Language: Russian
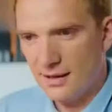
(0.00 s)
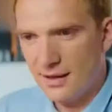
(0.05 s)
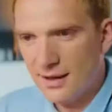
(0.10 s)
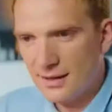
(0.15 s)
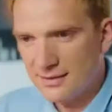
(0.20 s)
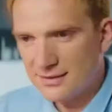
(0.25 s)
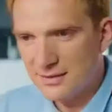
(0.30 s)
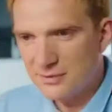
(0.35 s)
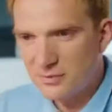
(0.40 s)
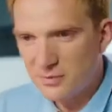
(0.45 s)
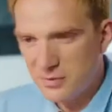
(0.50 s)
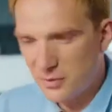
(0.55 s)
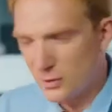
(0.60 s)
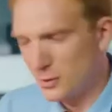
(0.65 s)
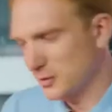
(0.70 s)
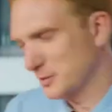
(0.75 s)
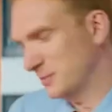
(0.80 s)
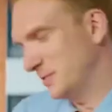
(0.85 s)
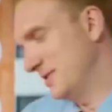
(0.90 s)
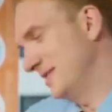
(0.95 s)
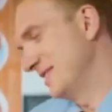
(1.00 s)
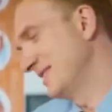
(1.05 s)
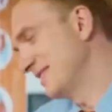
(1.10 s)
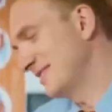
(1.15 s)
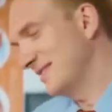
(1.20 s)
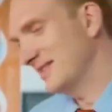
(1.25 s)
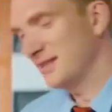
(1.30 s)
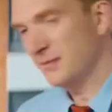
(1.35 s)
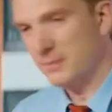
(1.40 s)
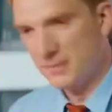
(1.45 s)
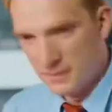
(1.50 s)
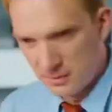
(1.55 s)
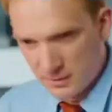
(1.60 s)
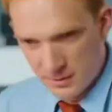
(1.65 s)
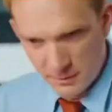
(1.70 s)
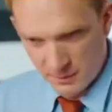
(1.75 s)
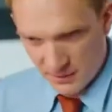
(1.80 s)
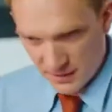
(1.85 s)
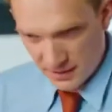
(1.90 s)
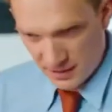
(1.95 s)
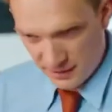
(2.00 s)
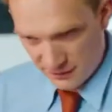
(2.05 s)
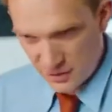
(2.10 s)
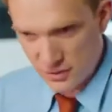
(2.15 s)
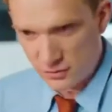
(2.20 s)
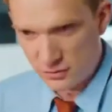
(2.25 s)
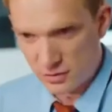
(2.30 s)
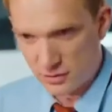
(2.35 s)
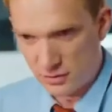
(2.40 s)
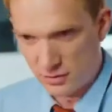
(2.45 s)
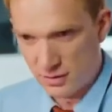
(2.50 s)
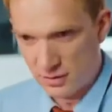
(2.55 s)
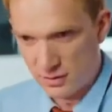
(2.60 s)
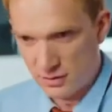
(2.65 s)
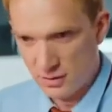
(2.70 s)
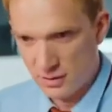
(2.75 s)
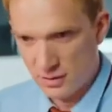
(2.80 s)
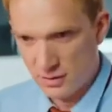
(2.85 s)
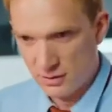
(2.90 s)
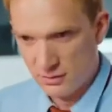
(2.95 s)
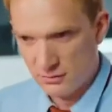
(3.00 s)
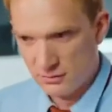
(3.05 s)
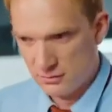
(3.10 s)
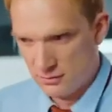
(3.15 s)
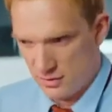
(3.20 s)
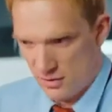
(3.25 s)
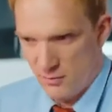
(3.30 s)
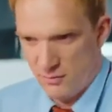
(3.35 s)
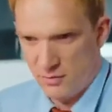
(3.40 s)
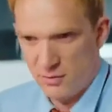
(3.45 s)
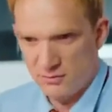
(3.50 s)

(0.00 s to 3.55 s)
А, ты, господи, ты, ты, ты, ты про что ли? Я